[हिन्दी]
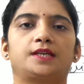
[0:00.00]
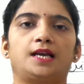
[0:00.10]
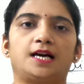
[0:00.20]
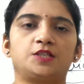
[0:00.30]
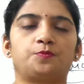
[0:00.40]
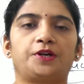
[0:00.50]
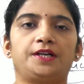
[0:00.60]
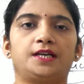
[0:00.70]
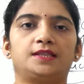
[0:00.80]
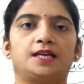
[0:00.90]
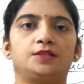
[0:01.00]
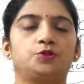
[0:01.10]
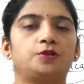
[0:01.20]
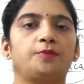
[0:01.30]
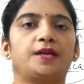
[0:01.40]
का लास्ट पॉइंट आता है जो
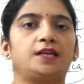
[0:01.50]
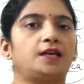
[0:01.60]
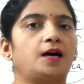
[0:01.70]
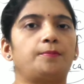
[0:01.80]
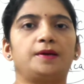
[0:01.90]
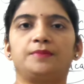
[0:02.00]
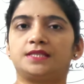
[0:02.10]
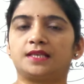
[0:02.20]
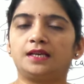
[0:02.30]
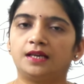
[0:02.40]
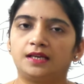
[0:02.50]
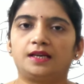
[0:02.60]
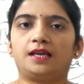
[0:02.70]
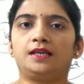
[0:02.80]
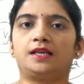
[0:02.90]
कि मैंने यहाँ पर मेंशन
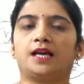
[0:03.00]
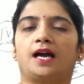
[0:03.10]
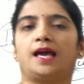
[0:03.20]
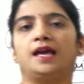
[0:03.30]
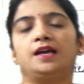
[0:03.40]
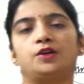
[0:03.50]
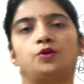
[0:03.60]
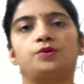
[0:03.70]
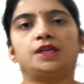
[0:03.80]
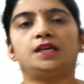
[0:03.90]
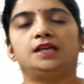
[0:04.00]
नहीं किया है क्योंकि